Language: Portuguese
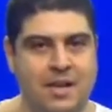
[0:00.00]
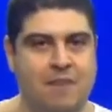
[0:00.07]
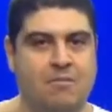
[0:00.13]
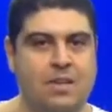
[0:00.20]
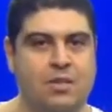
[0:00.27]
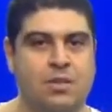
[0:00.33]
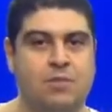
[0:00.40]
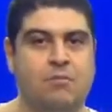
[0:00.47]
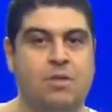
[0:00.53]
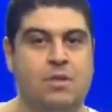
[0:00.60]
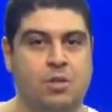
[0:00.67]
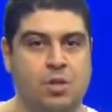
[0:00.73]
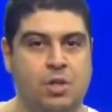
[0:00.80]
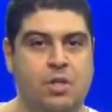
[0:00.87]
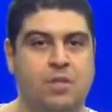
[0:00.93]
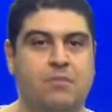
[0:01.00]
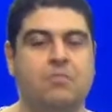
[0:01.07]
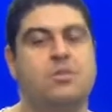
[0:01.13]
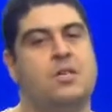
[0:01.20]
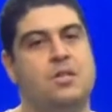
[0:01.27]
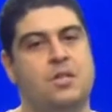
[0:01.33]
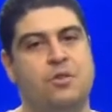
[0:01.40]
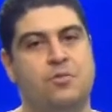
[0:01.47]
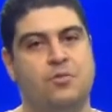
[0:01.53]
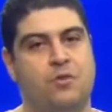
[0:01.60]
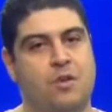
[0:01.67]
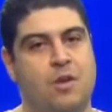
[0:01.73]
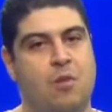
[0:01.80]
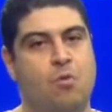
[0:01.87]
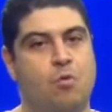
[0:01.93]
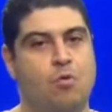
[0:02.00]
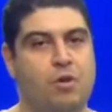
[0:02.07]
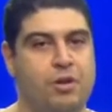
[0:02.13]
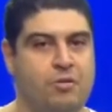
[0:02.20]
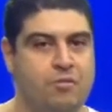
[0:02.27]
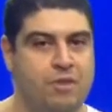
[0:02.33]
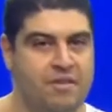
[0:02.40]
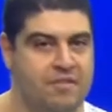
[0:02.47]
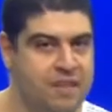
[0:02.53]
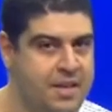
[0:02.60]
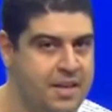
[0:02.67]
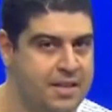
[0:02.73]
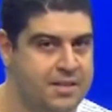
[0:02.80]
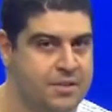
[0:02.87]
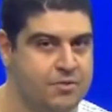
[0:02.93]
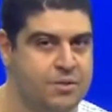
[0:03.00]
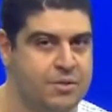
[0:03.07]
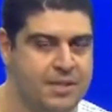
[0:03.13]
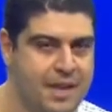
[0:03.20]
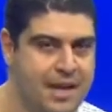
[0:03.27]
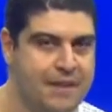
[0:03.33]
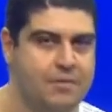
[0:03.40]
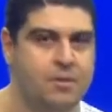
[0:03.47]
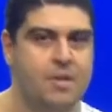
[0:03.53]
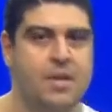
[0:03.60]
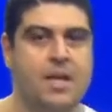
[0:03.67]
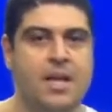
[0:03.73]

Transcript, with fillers: Né? O Egito Antigo, se a gente for olhar o currículo referência do Estado,